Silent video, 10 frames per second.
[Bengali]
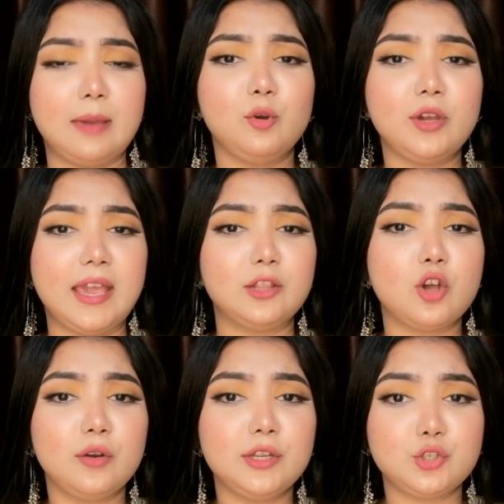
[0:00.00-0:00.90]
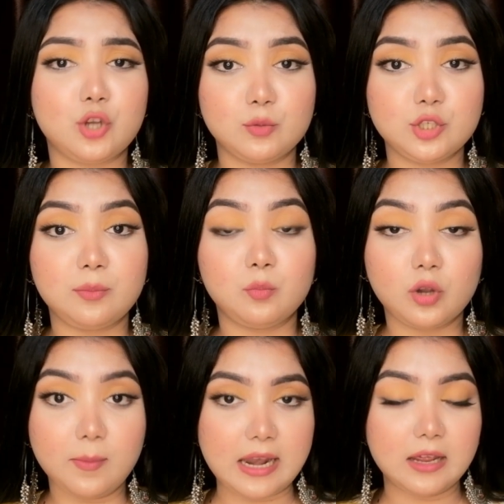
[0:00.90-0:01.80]
এবং এই ধরনের সমস্যা
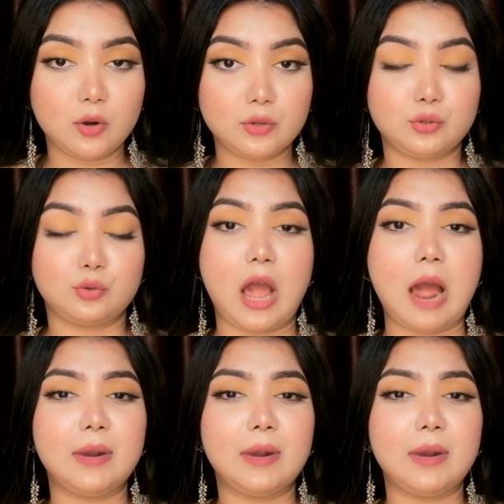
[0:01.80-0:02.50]
মোকাবেলা করার জন্য